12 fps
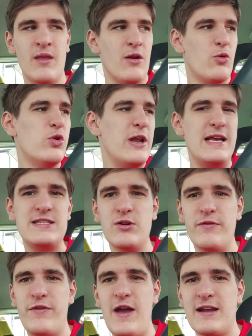Gut,
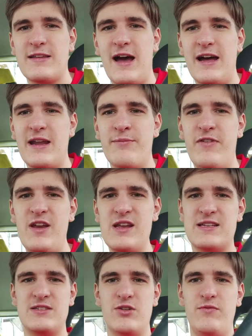S04 hat gerade am
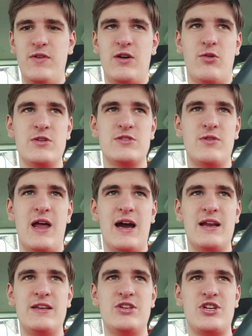wenigsten irgendwie Grund zu
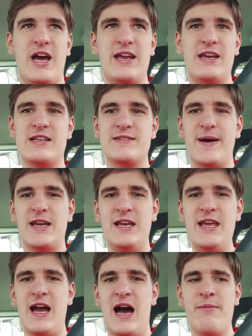lachen, die steigen in die zweite
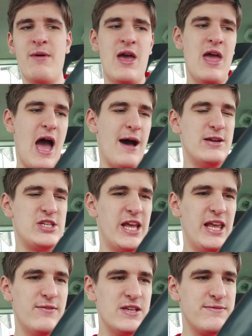Liga ab. Aber ich
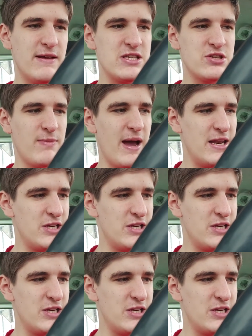denke, ihr wisst, was ich meine.